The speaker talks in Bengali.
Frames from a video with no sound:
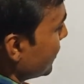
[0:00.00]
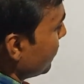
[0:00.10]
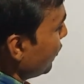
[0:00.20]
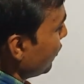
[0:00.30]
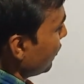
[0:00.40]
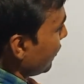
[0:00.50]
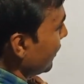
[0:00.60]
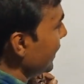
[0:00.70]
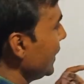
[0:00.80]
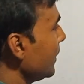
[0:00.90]
বেশ বুন
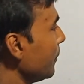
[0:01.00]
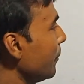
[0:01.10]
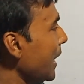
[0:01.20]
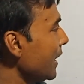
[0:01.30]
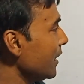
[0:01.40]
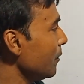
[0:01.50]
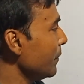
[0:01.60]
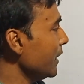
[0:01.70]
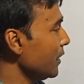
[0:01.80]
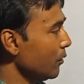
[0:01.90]
বান
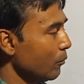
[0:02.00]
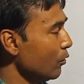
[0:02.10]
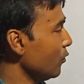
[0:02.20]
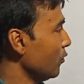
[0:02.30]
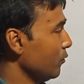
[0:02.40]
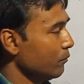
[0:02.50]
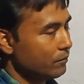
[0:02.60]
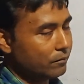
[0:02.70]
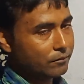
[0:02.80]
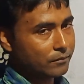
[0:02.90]
বেন বুন
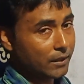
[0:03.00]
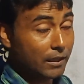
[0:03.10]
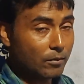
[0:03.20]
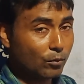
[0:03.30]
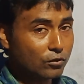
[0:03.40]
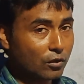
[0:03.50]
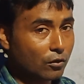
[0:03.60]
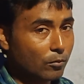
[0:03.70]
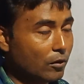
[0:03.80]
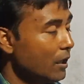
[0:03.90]
এইভাবে উচ্চারণ
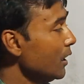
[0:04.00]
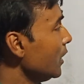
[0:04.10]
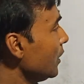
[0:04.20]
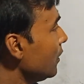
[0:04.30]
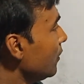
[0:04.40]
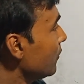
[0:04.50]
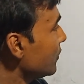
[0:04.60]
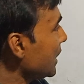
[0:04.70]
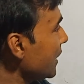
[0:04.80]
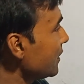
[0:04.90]
করবো
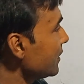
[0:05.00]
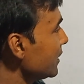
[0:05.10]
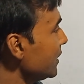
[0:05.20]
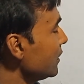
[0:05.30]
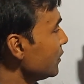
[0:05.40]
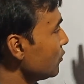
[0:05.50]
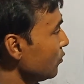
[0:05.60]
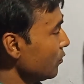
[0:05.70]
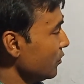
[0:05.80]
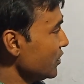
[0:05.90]
তান তিন
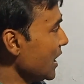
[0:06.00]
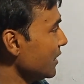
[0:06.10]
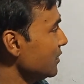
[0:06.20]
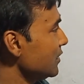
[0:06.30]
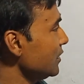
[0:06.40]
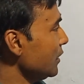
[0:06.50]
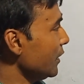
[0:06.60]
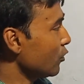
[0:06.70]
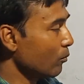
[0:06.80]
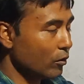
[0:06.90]
তুন ছান ছিন
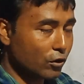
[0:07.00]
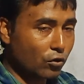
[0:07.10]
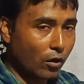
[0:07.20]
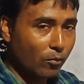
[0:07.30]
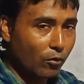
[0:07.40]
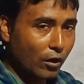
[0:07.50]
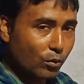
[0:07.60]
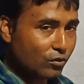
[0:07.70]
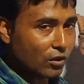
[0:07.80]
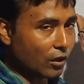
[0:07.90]
এরকম করে সবগুলোই
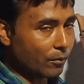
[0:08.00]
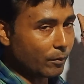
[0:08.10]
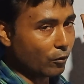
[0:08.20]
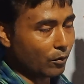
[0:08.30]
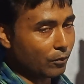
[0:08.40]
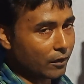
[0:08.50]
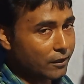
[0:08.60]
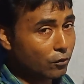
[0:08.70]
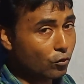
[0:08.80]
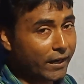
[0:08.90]
উচ্চারণ হবে পরপর
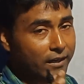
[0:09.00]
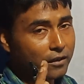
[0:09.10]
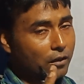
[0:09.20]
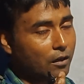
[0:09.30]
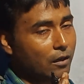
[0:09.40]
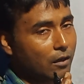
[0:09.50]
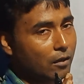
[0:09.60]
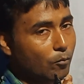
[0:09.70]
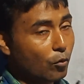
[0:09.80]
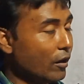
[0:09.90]
কিন্তু কয়েকটা
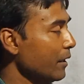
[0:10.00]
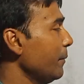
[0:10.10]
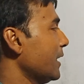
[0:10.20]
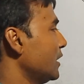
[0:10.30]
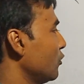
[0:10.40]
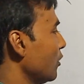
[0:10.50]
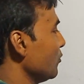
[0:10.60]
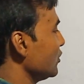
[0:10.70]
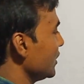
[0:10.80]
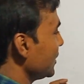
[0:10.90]
বর্ণে ব্যতিক্রম
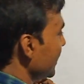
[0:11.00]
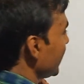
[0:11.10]
হয়েছে